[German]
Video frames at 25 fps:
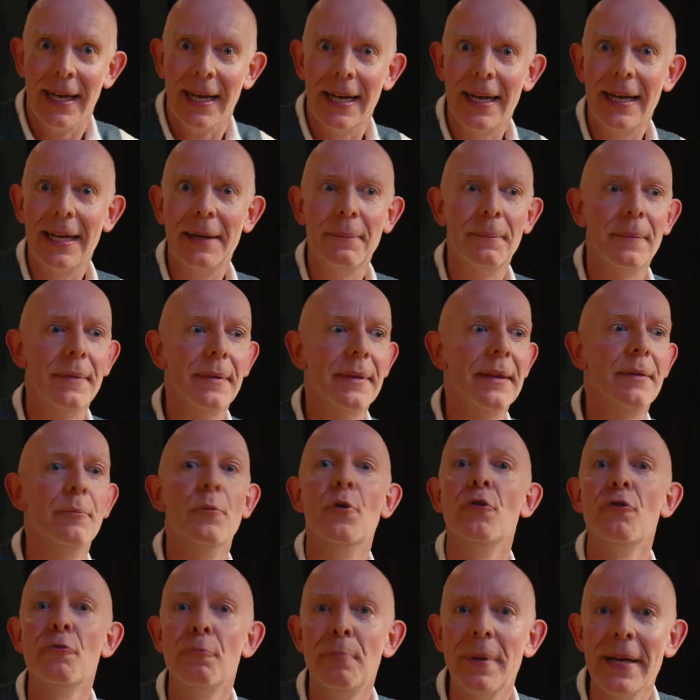ähm,
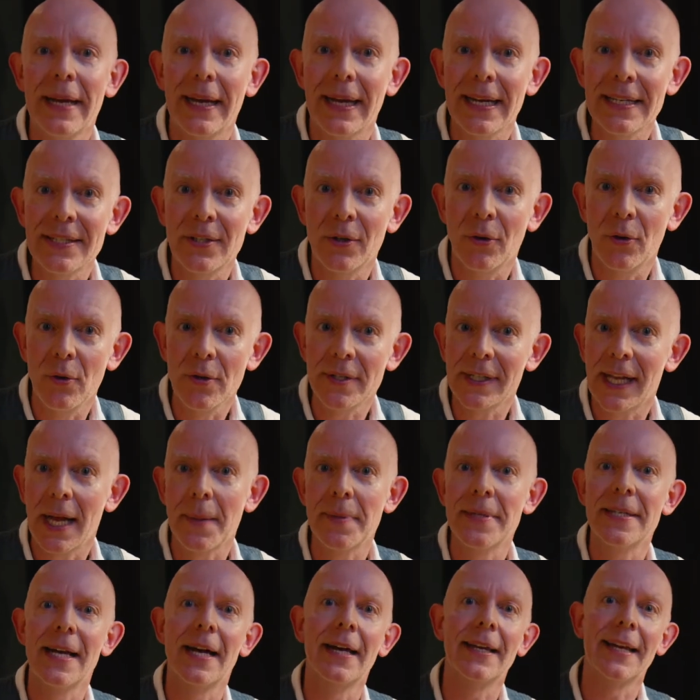Möbelpick-Restaurants gab
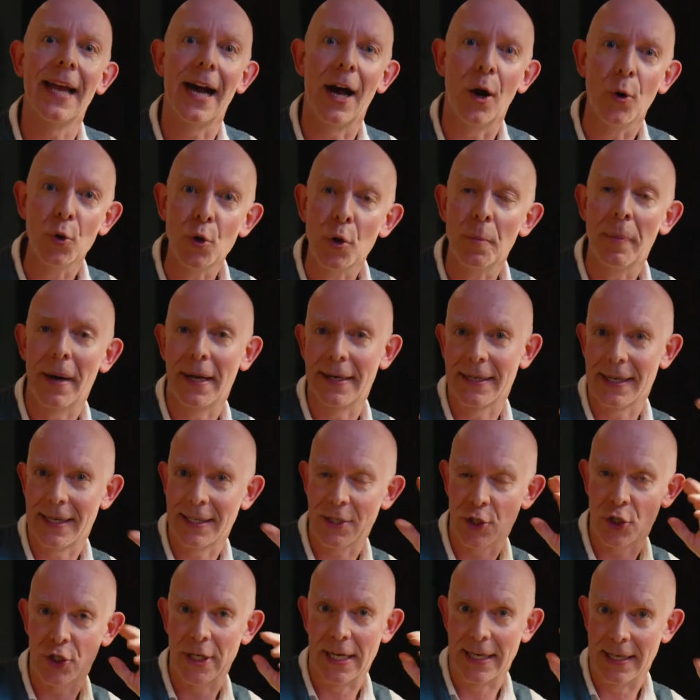es ja an
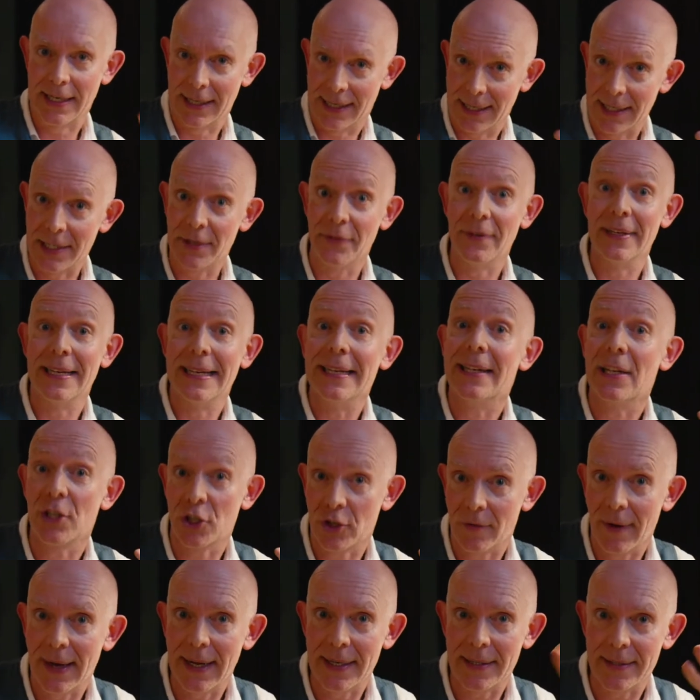Autobahnraststätten, ganz viel in der
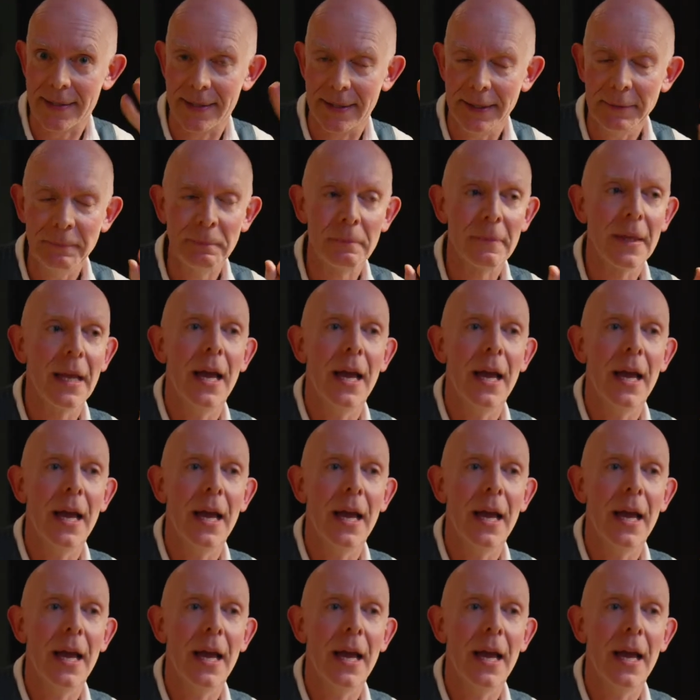Schweiz. Ne?